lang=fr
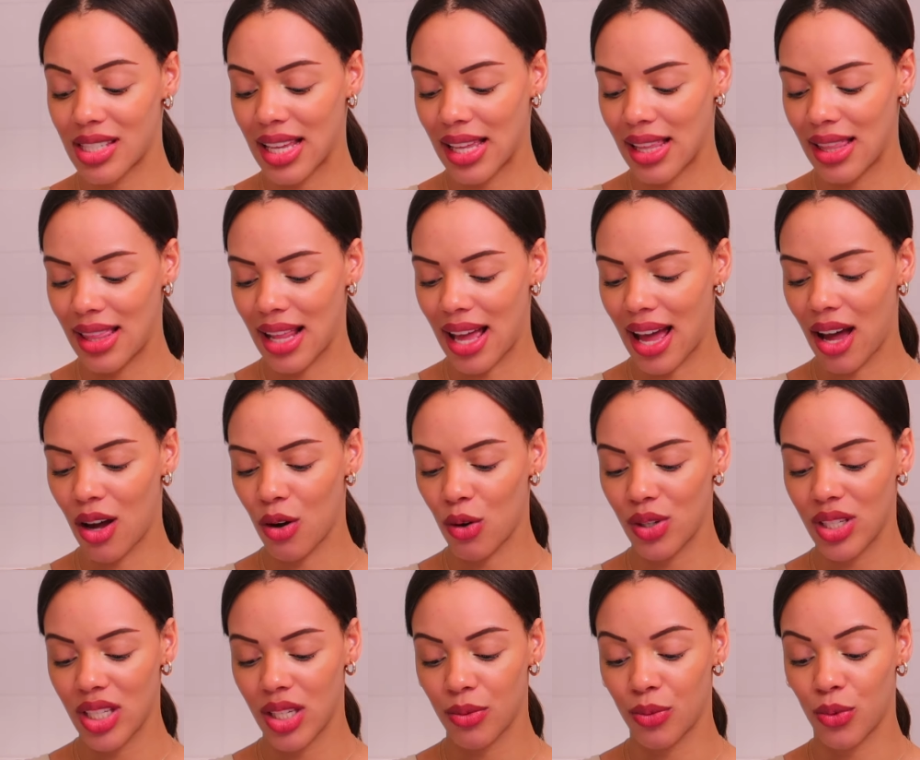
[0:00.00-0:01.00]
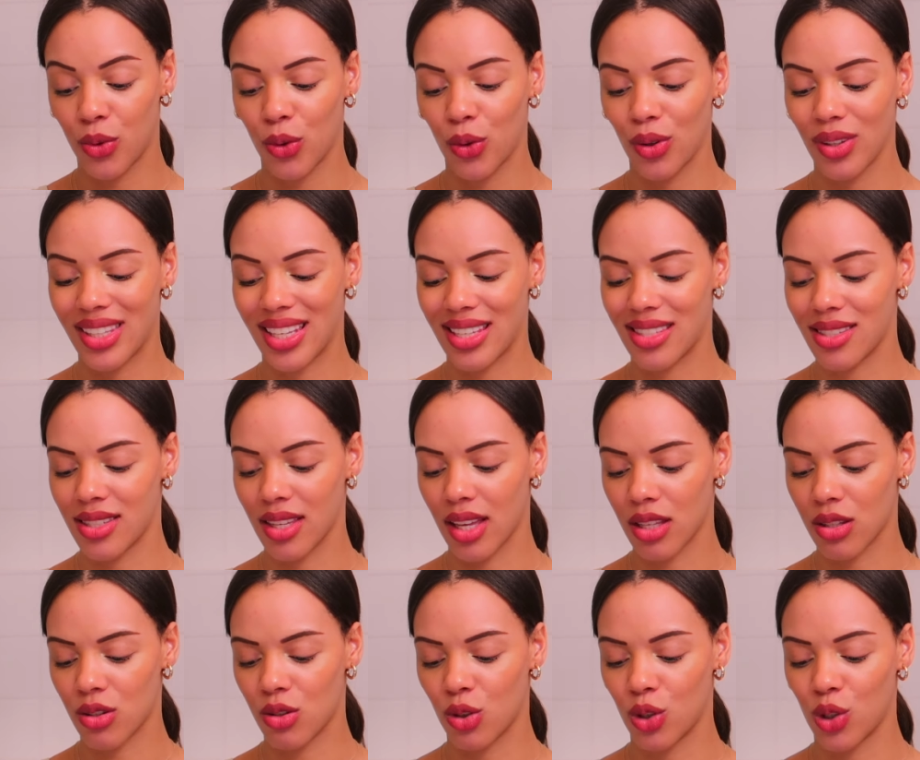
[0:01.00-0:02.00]
celle-là, au niveau des
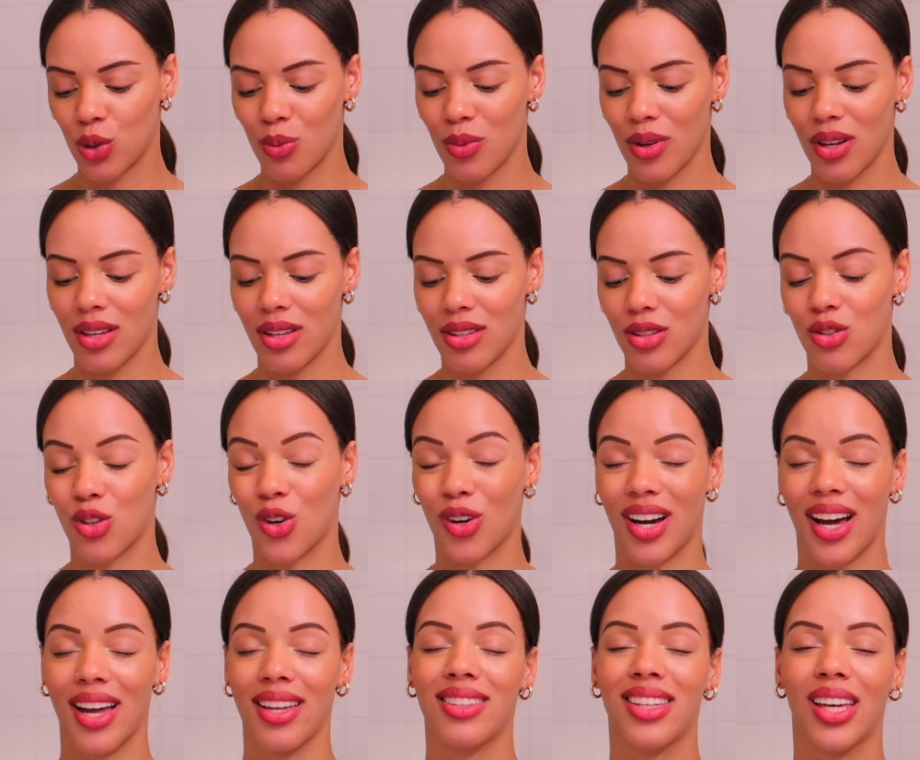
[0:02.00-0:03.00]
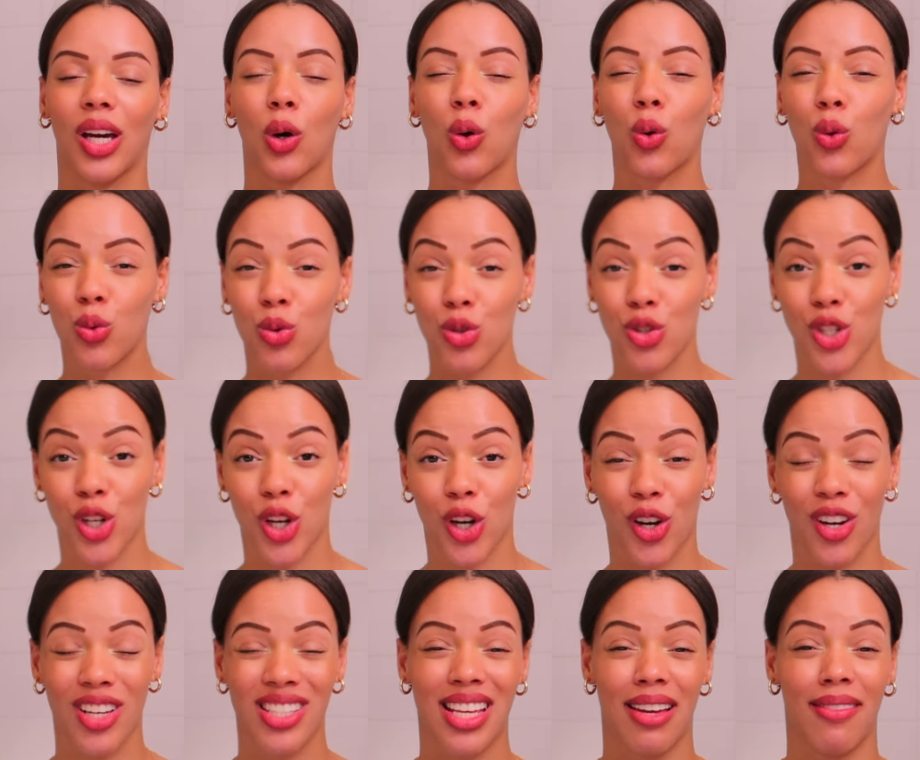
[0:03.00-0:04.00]
symptômes, tu auras des
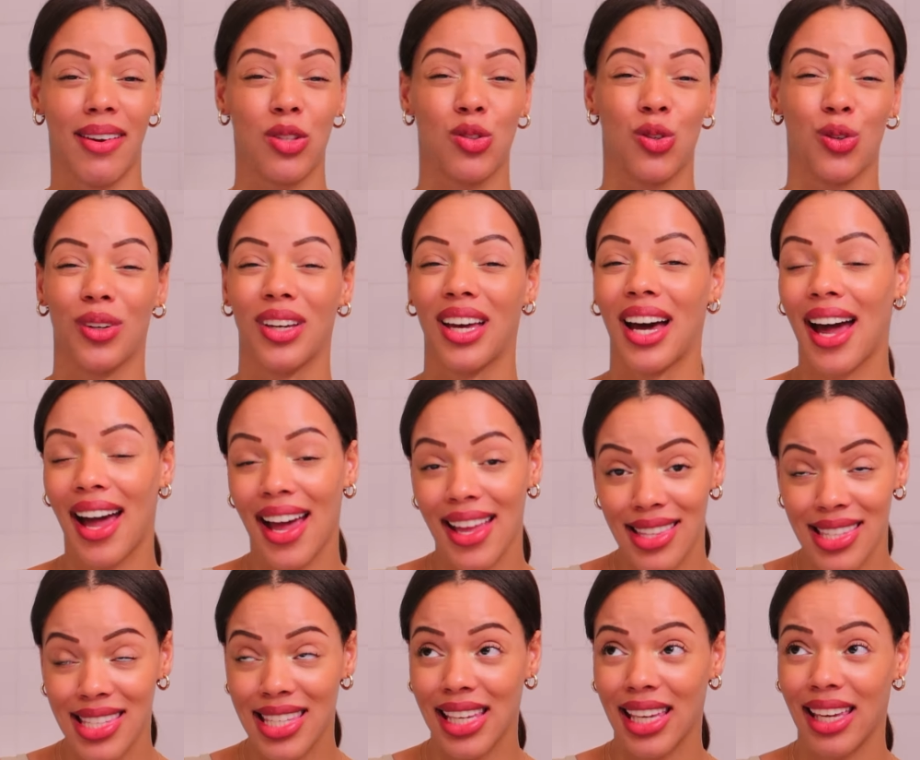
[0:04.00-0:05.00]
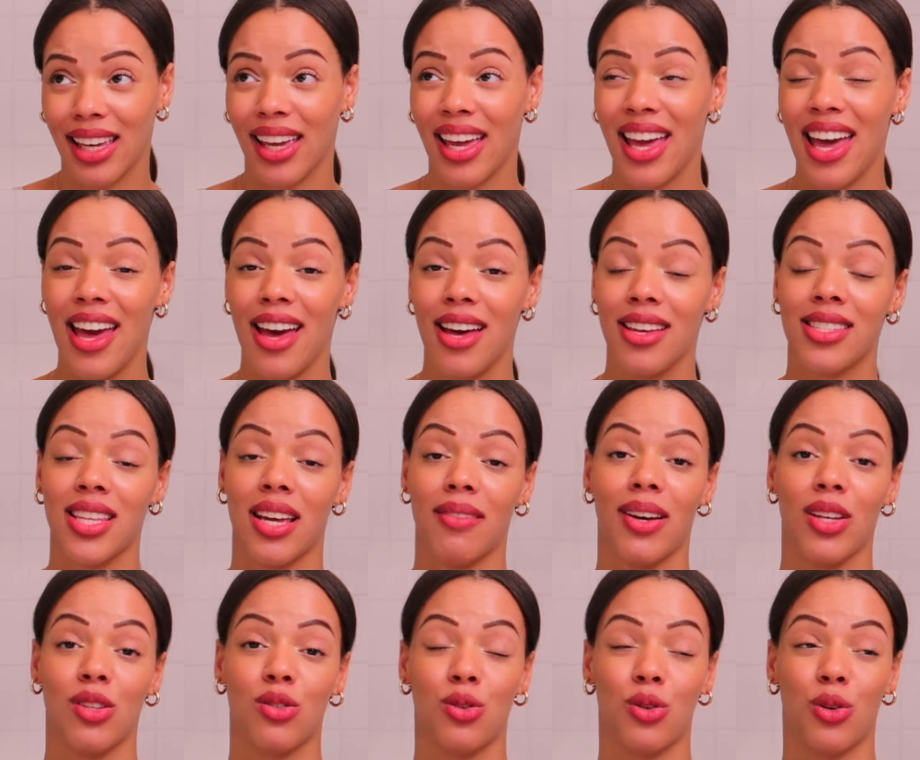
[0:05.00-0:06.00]
rougeurs, ça va te gratter, ça
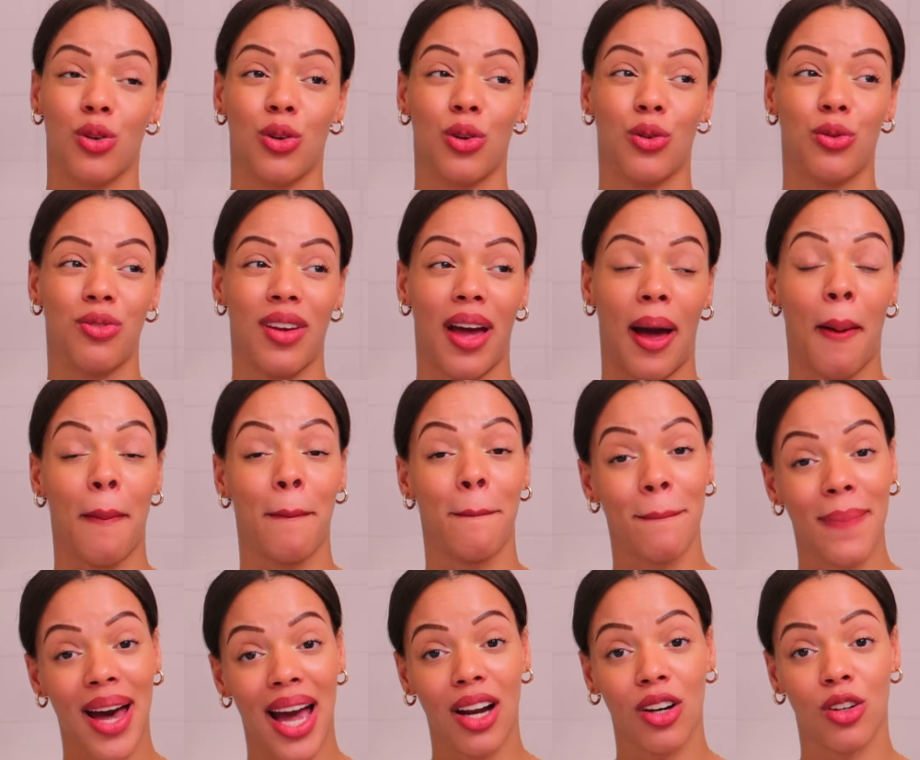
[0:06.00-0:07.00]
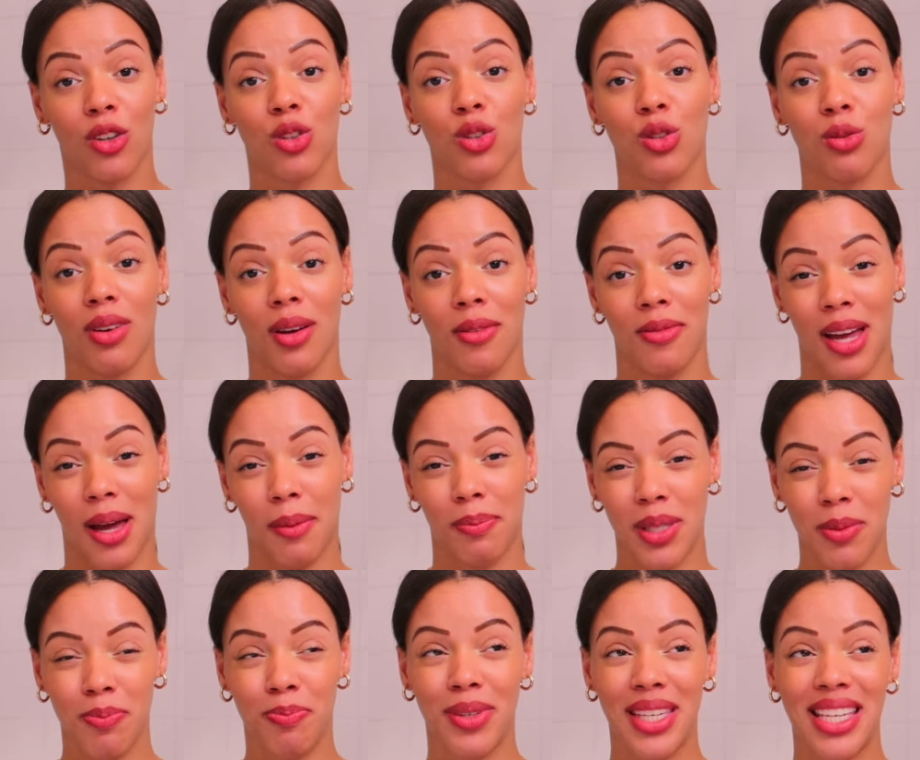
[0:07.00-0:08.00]
va te faire mal quand tu vas faire
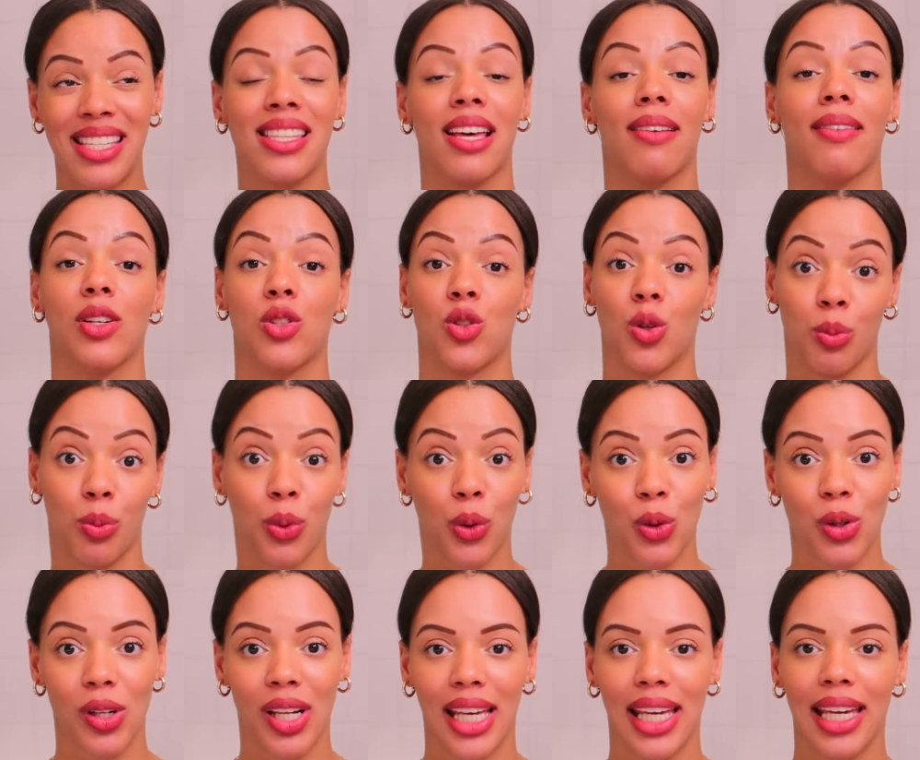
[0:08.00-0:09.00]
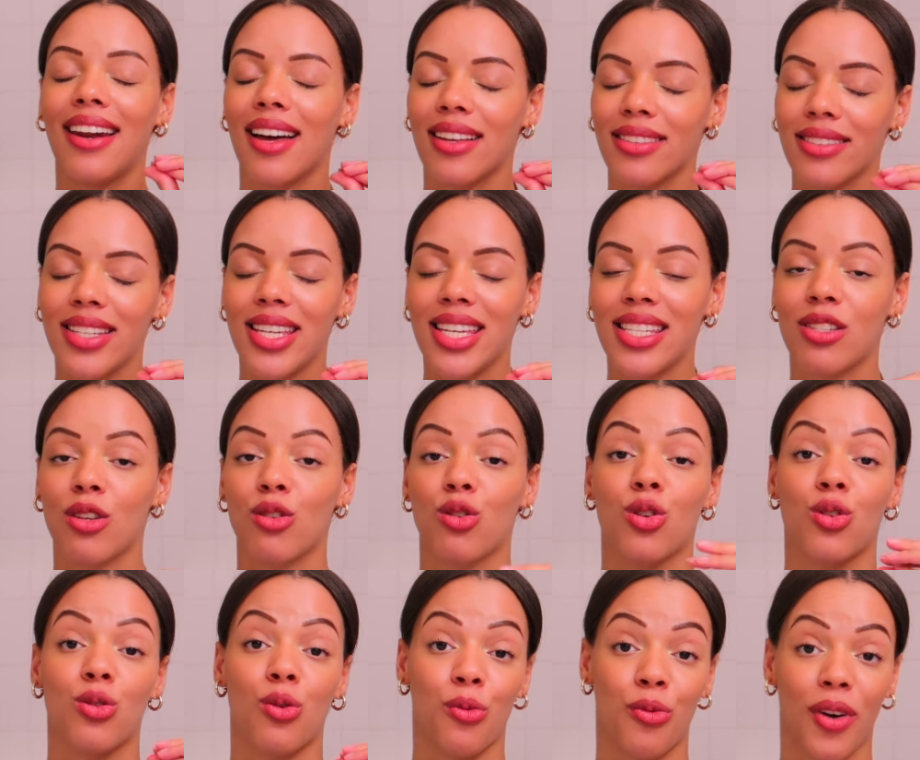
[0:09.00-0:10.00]
pipi, ça va te brûler. L'indice,
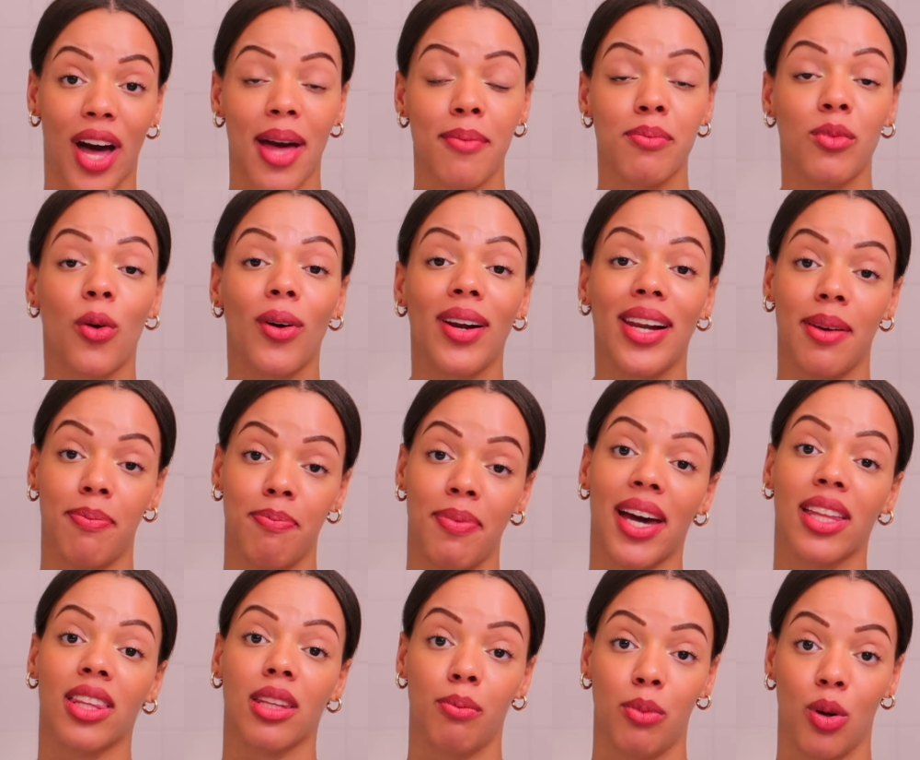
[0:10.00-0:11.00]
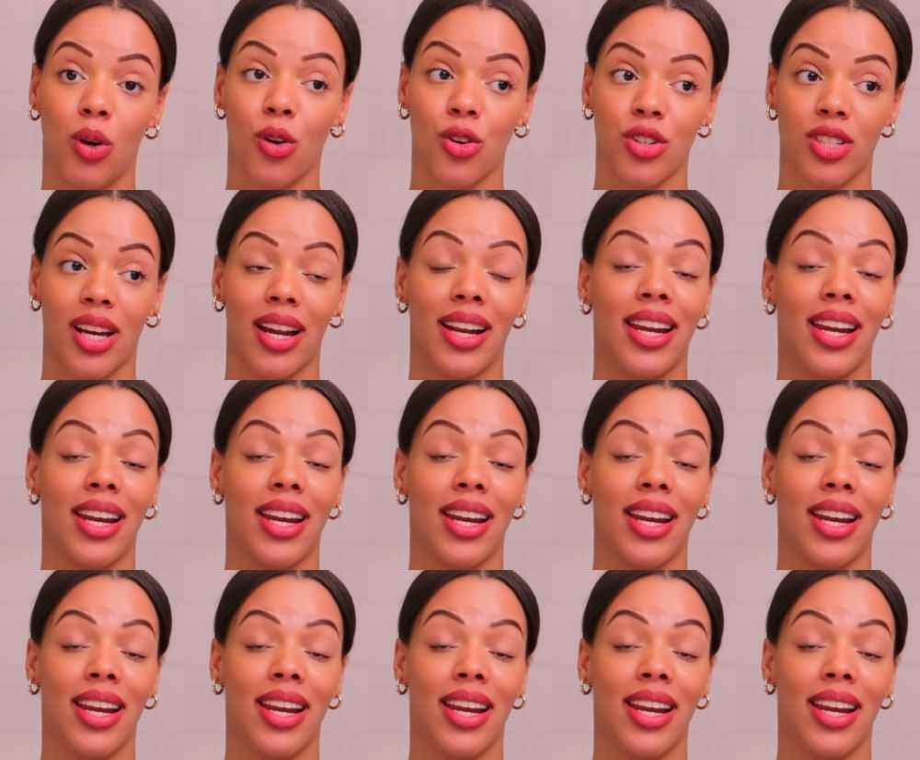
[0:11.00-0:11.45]
ce sont vraiment les pertes blanches, hein.